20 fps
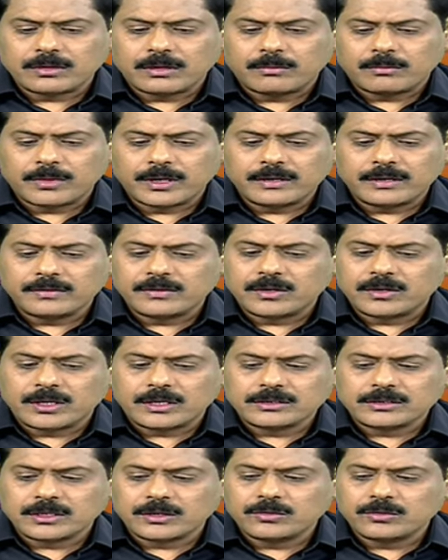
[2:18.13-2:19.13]
అమ్మాయి ఇద్దరు
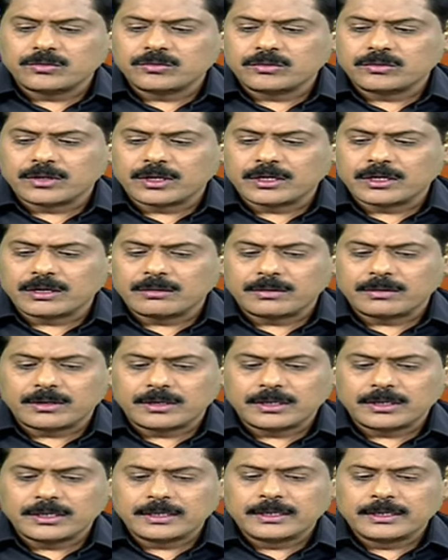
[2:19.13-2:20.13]
అక్కడ చదువుకుంటున్నారు
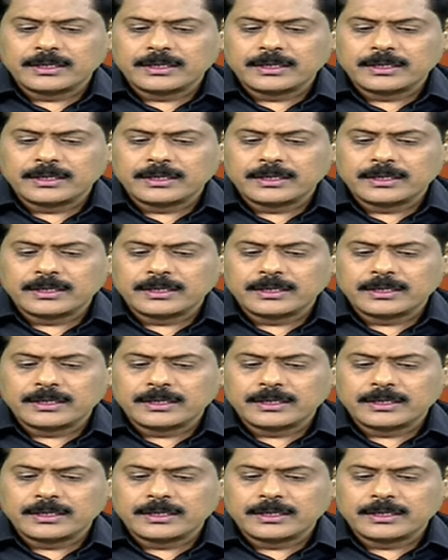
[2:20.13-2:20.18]
కాబట్టి